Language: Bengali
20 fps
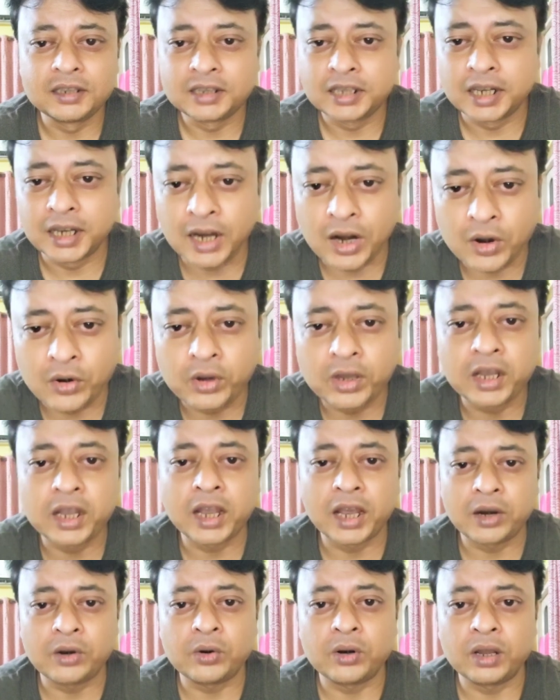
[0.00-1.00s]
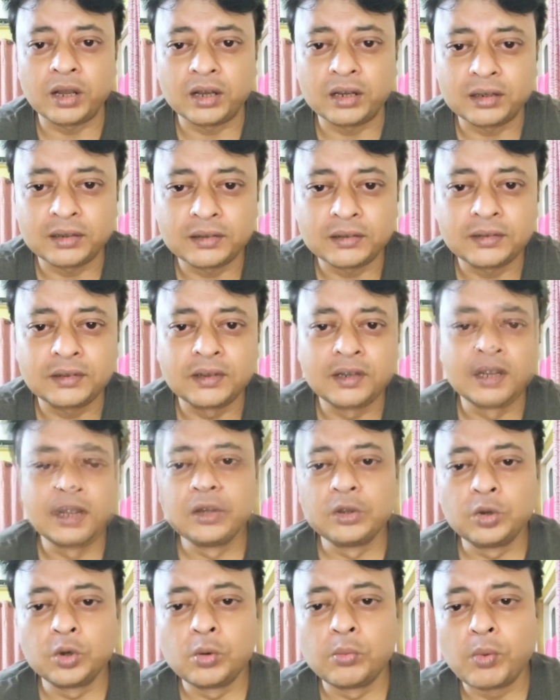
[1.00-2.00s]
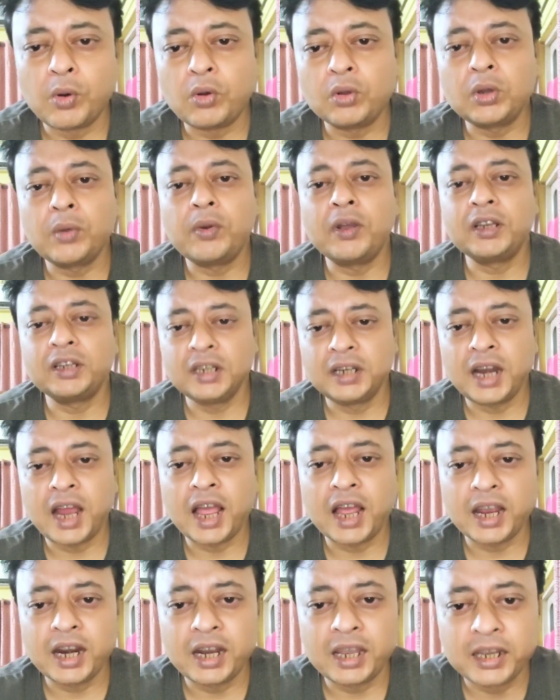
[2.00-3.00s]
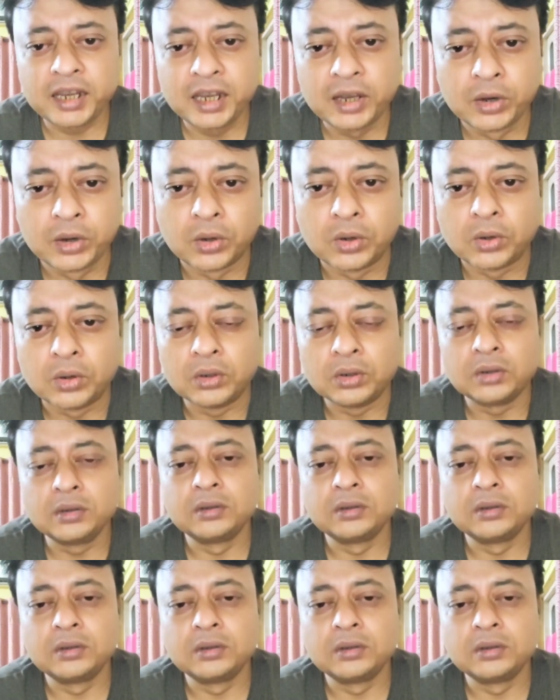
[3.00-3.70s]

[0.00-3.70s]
সেই কারণে কি গেল না কিন্তু মমতা ব্যানার্জি না গেলে কি হলো